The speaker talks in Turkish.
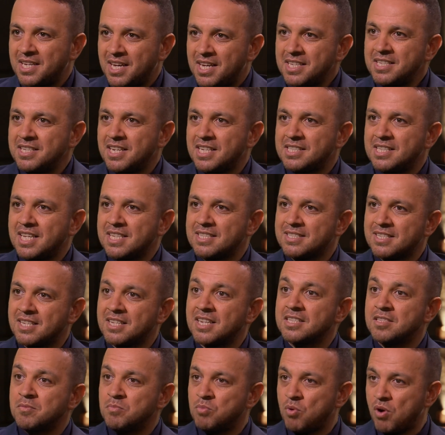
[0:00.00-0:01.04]
hakikaten
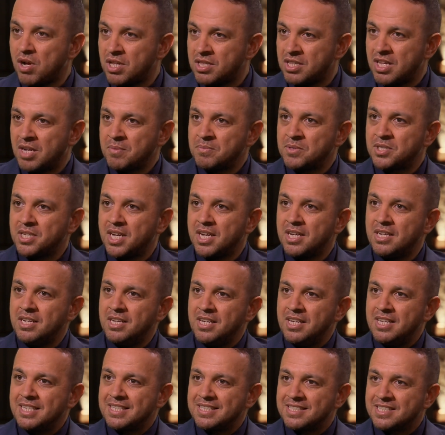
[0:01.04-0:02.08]
sanatın bu anlamda
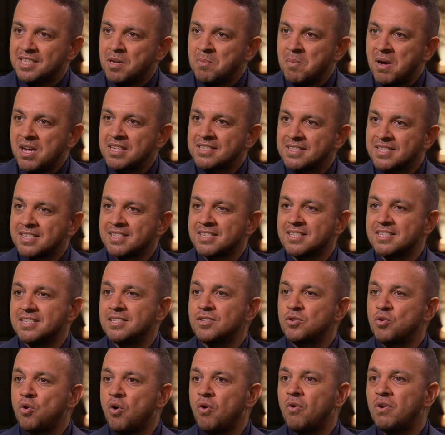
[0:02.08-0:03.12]

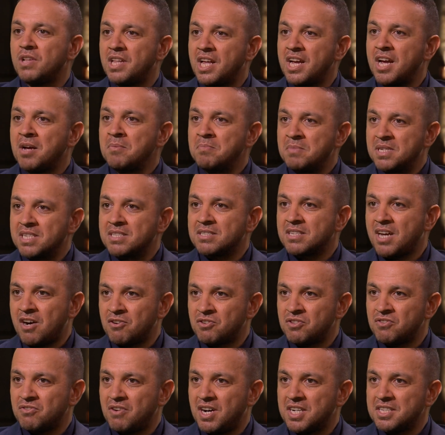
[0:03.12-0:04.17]
zamansızlığı kovalayan bir
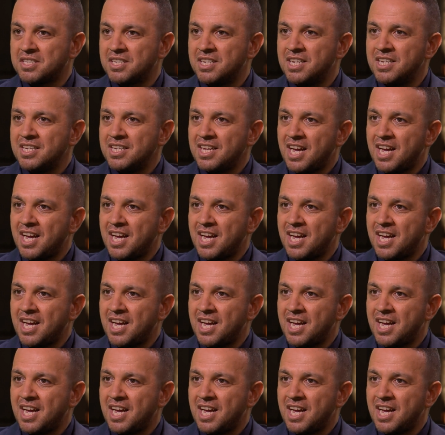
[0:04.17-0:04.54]
tavrı var.